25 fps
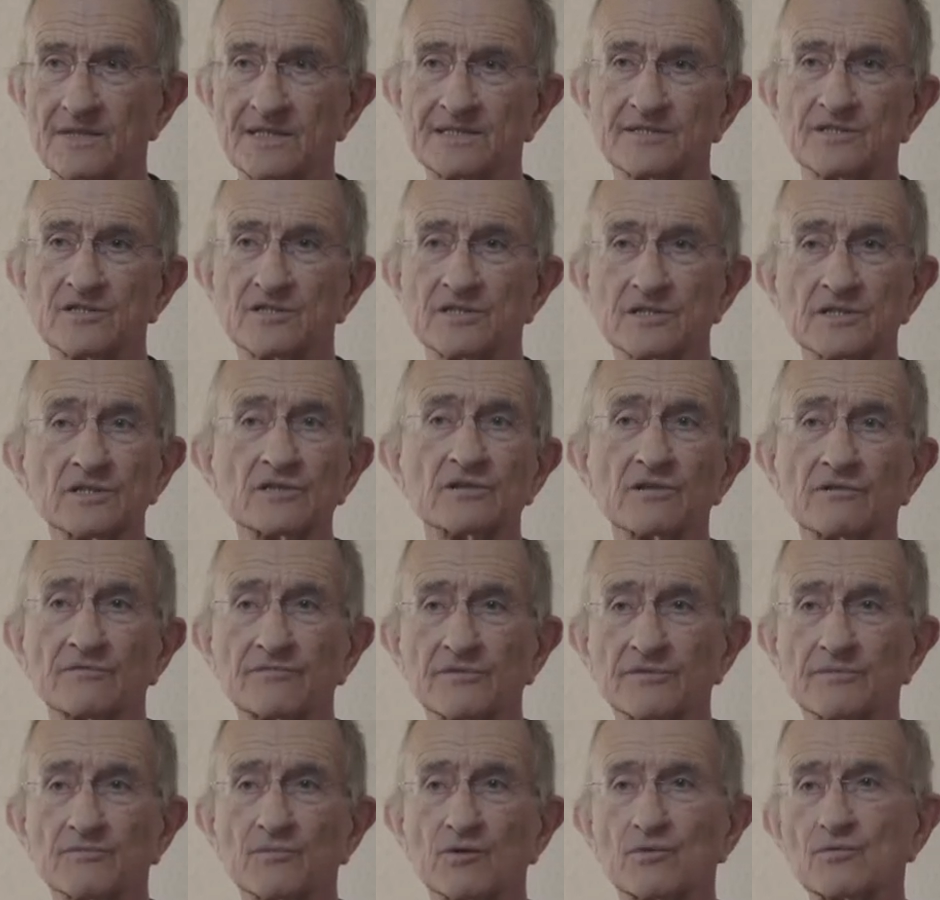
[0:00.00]
dass ich nicht
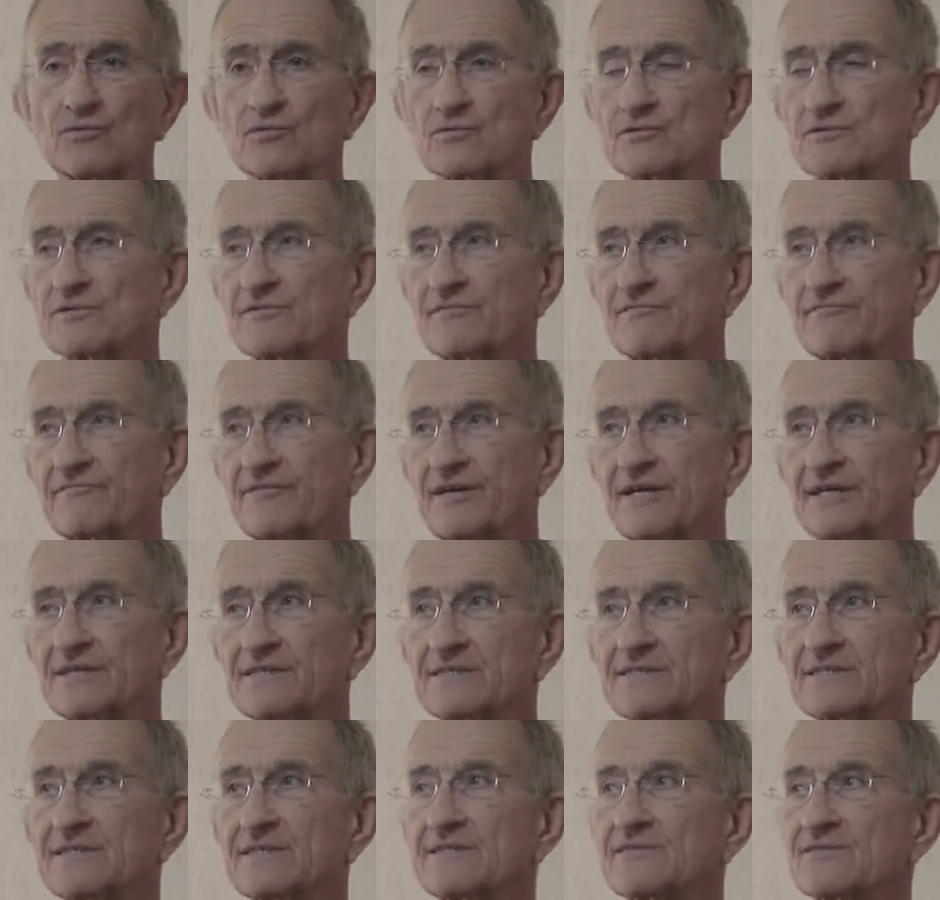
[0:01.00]
auf einem großen
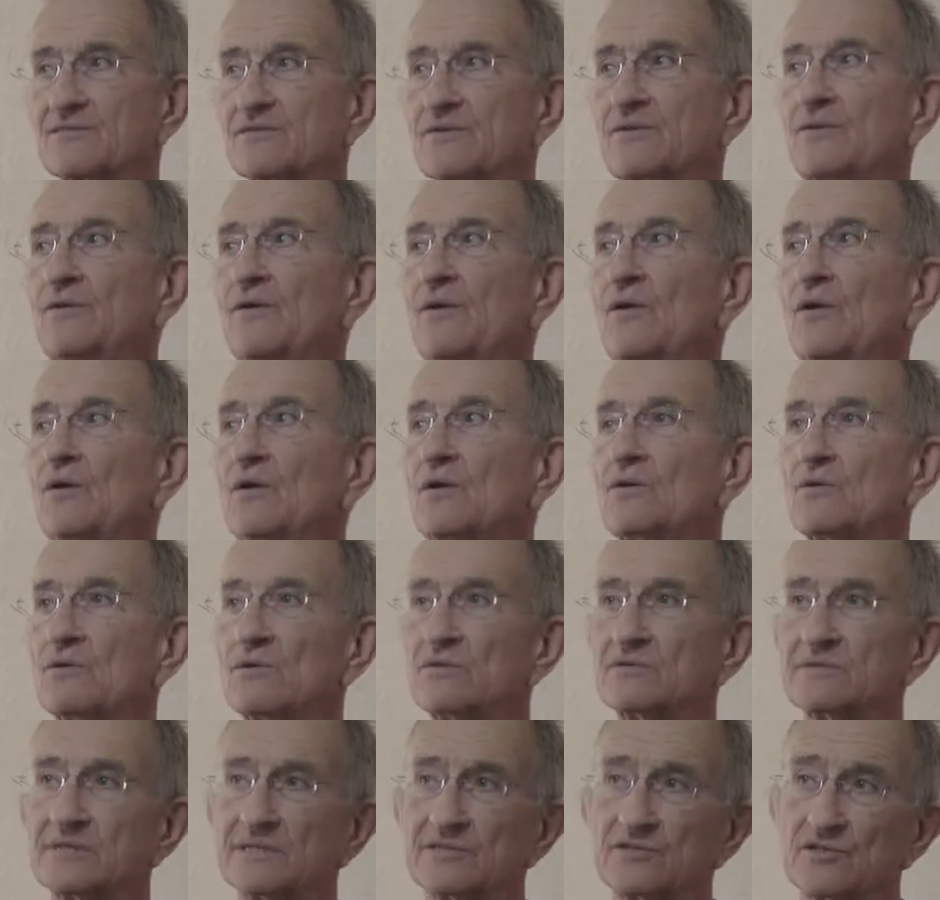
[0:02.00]
Pferd sitze
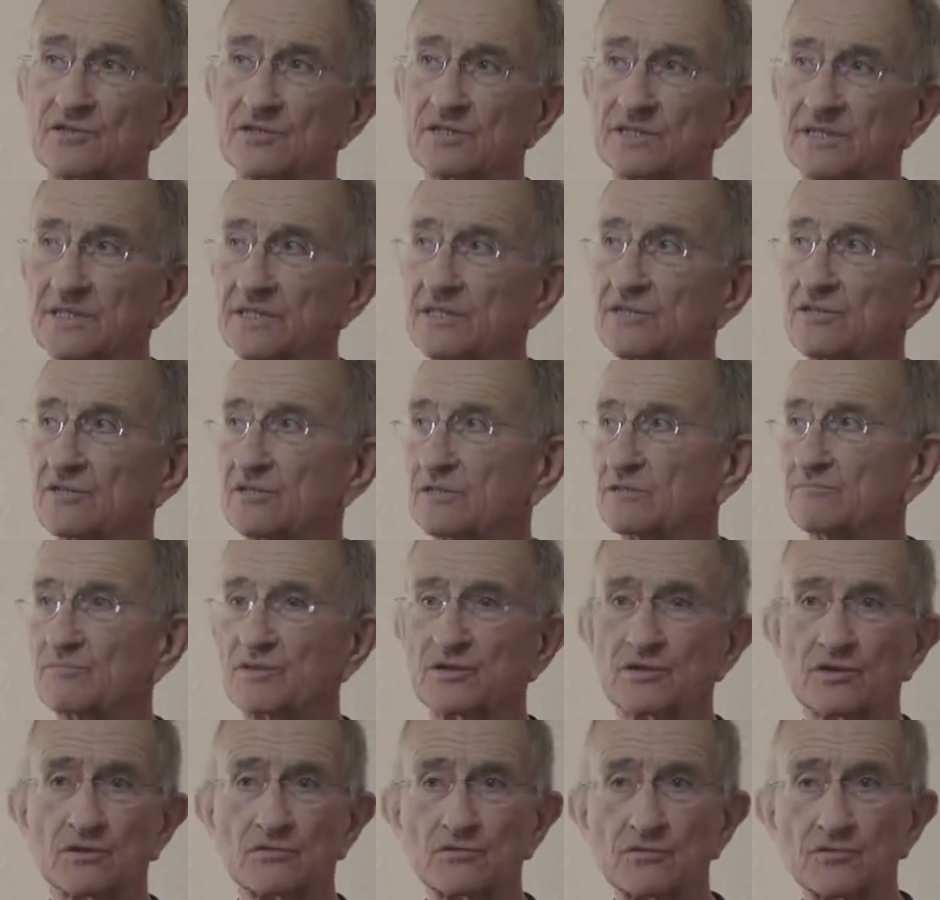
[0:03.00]
und dass ich nicht
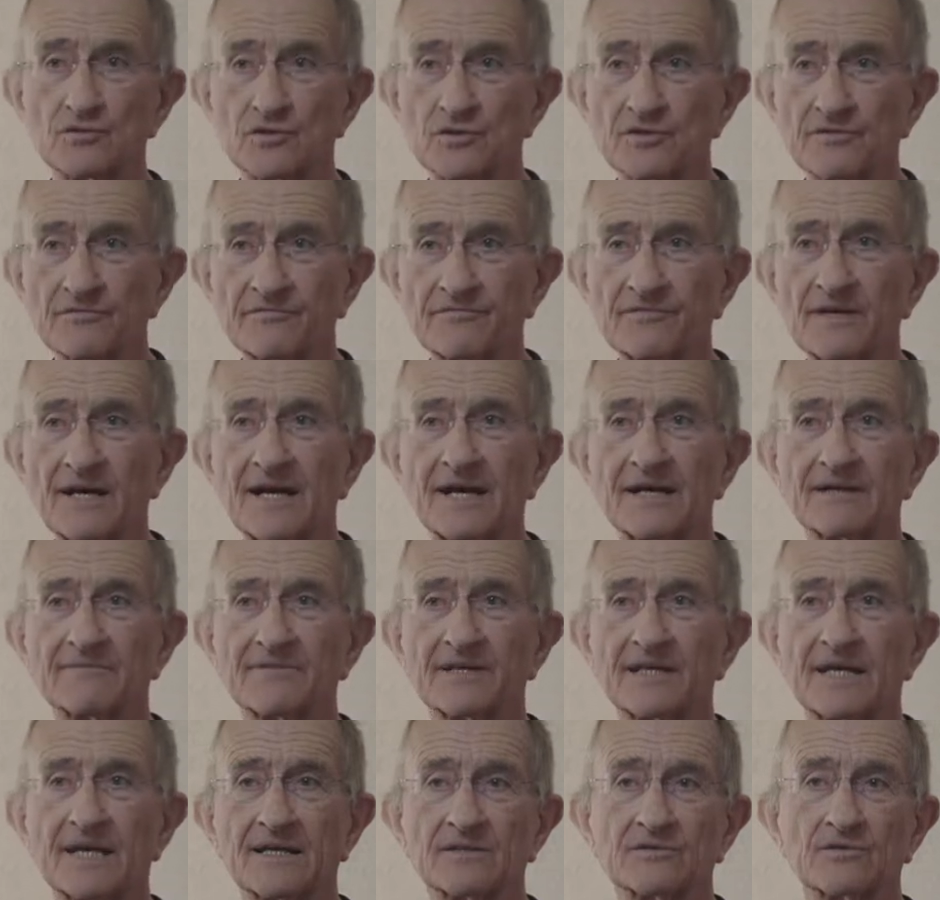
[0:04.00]
mit der Kutsche fahre,
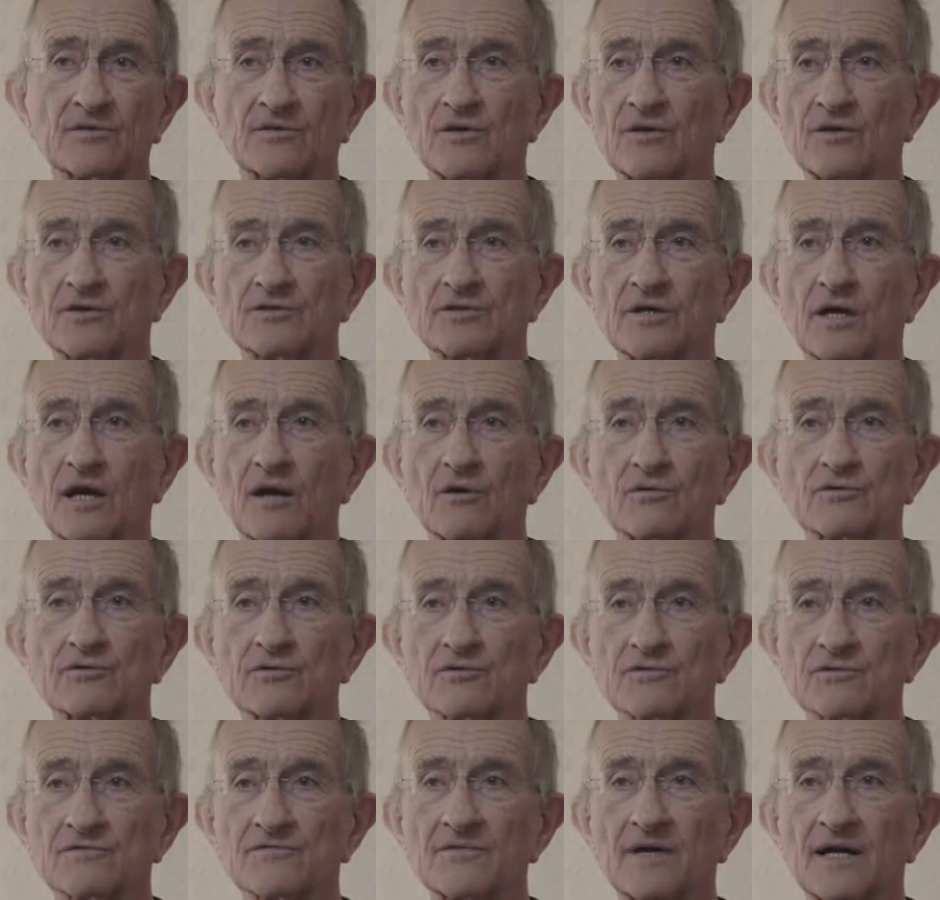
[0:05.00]
wenn andere Leute
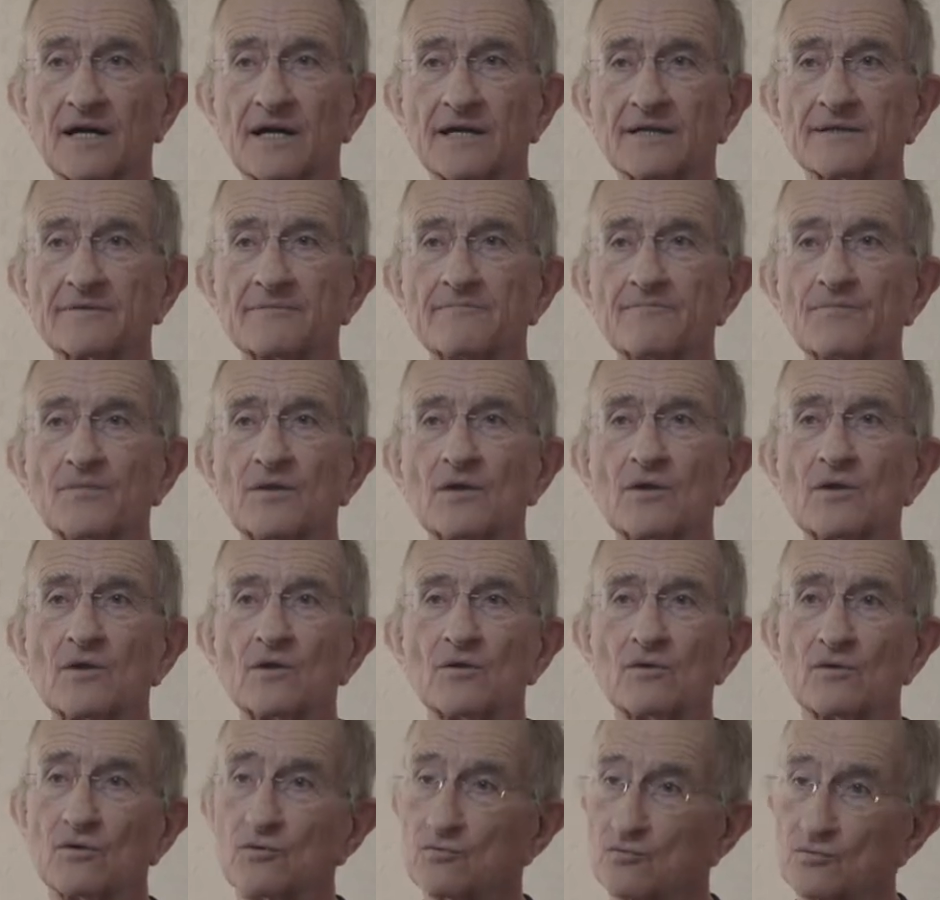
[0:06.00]
Autos fahren
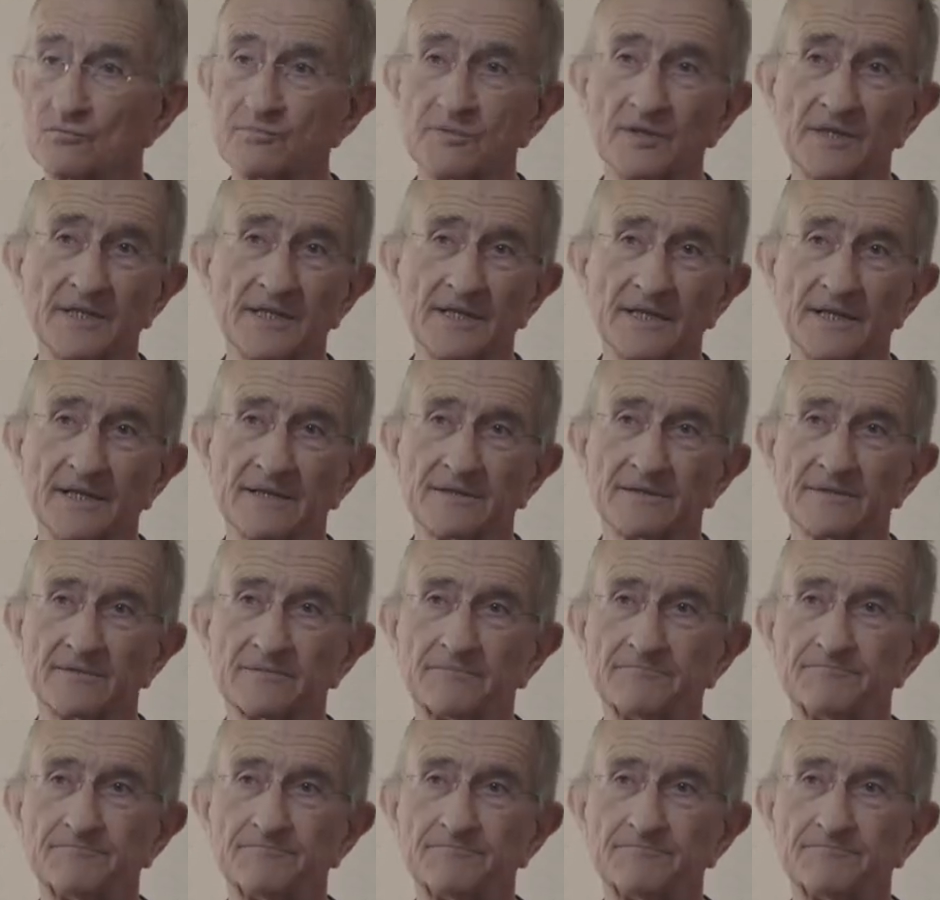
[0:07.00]
und umgekehrt.